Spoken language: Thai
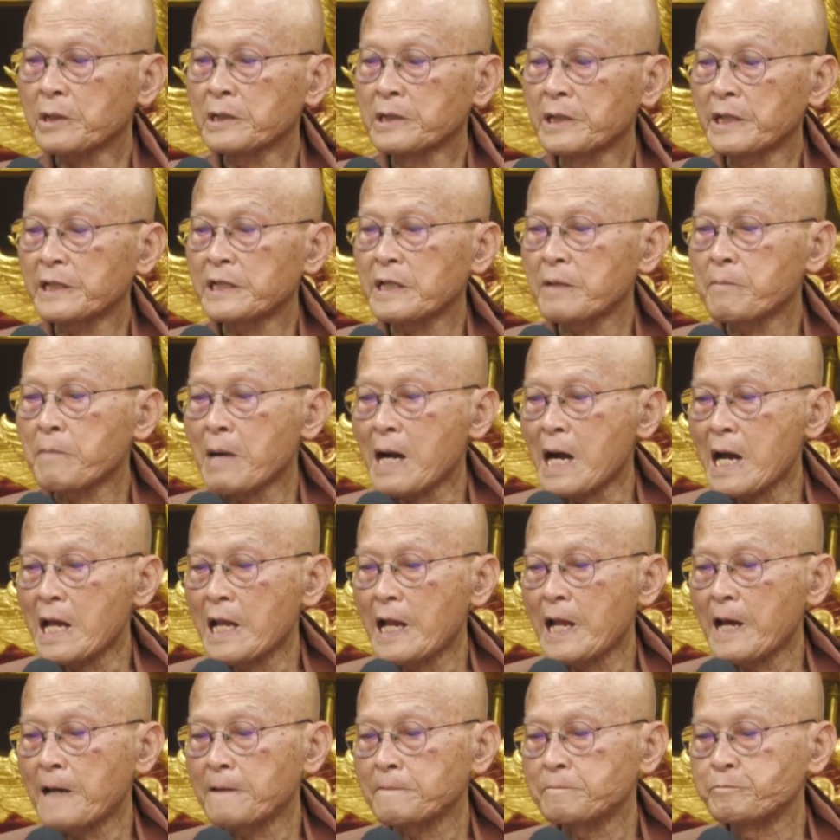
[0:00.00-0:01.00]
เคยอธิบาย
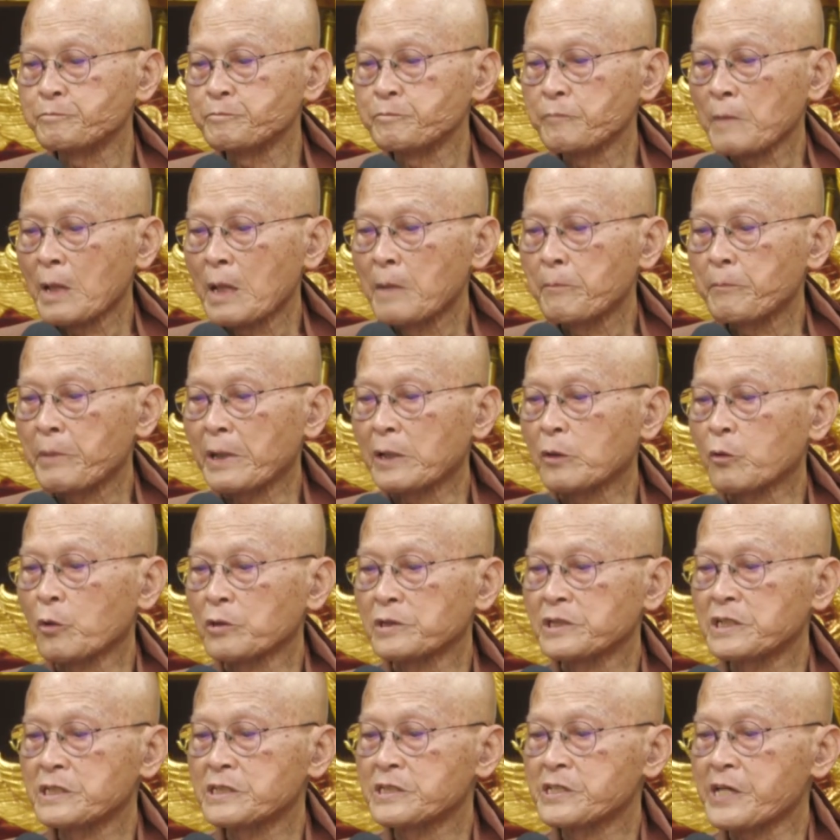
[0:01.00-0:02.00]
แล้ว เป็นตัว
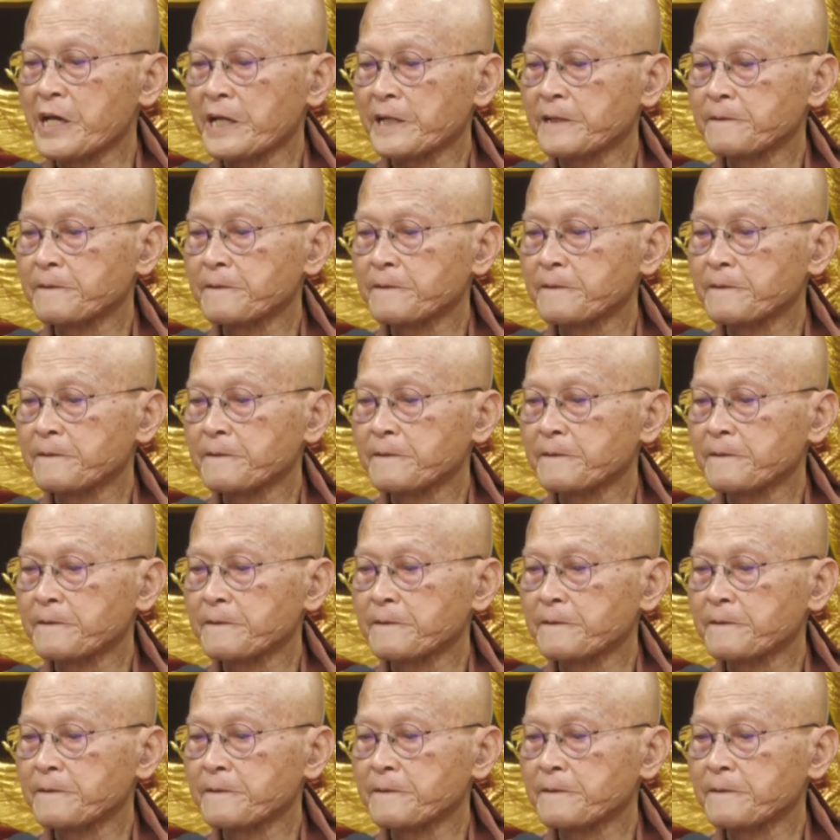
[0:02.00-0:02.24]
ที่เจ็ด